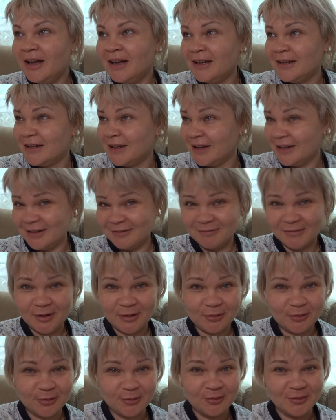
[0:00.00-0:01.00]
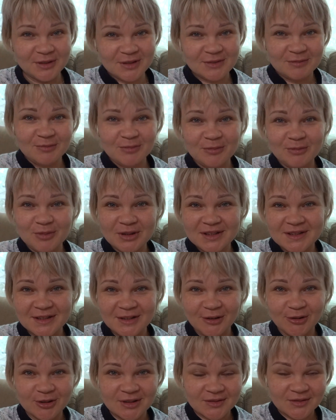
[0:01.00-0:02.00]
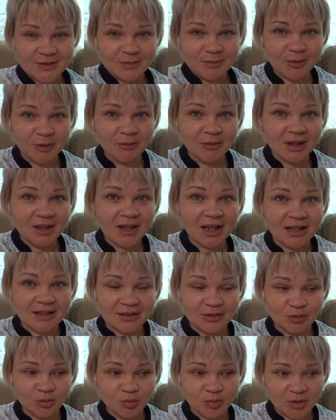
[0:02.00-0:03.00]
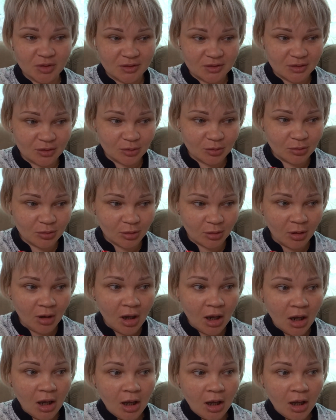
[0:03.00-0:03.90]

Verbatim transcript: Я не могу без, без слез вспоминать эту процедуру.